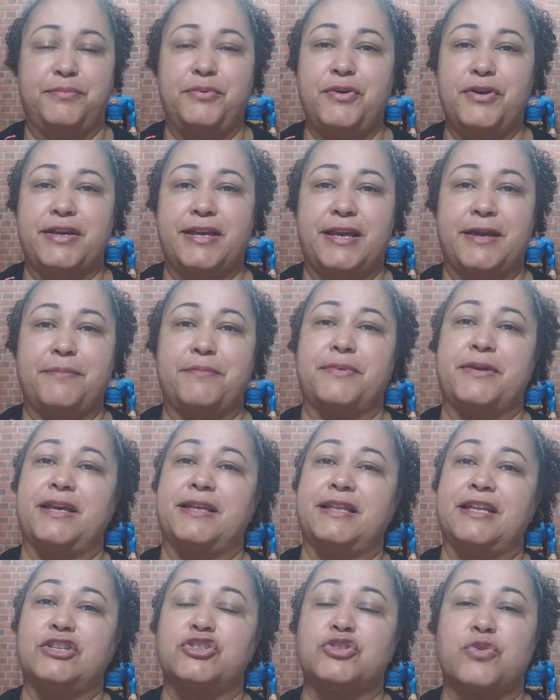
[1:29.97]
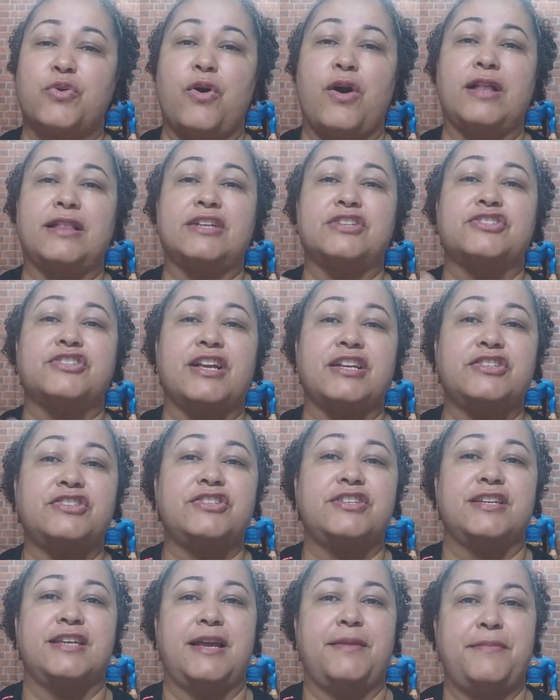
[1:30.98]
Por quê? Porque na escola já
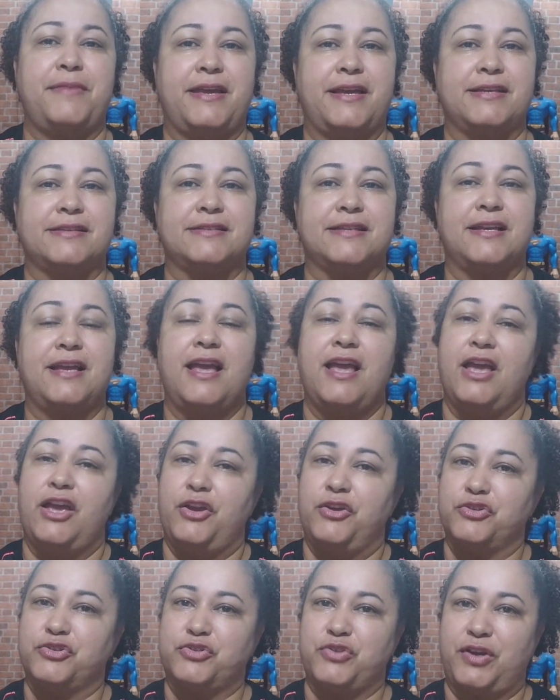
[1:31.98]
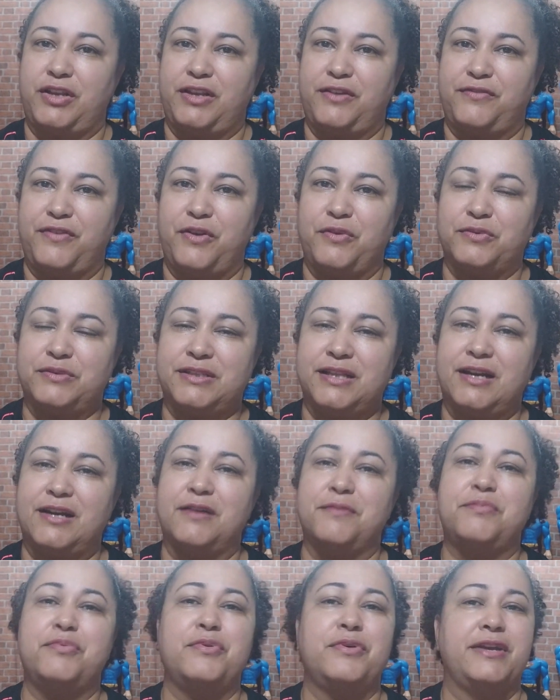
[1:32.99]
tinha mesa, eu só levei o
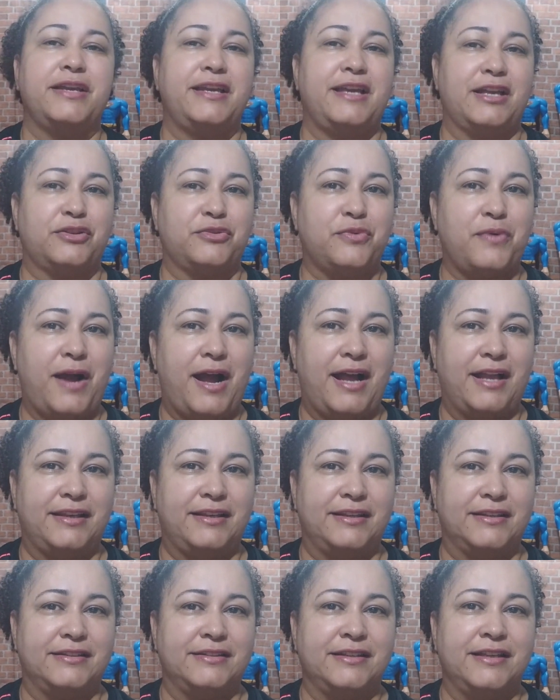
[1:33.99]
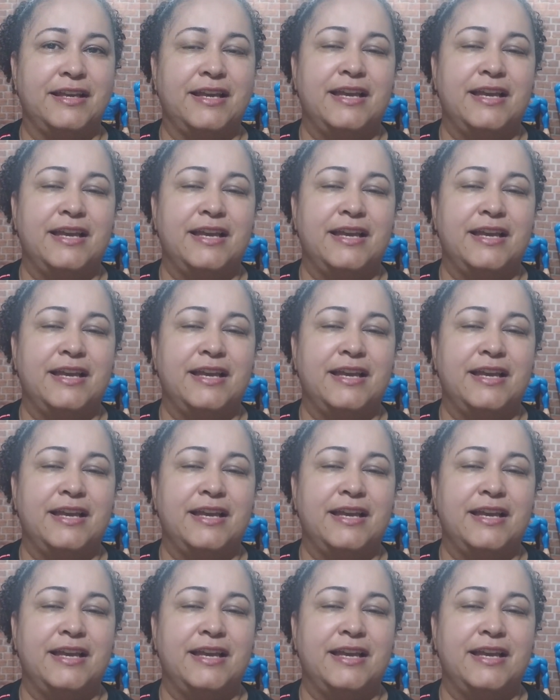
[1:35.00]
tampo e a toalha.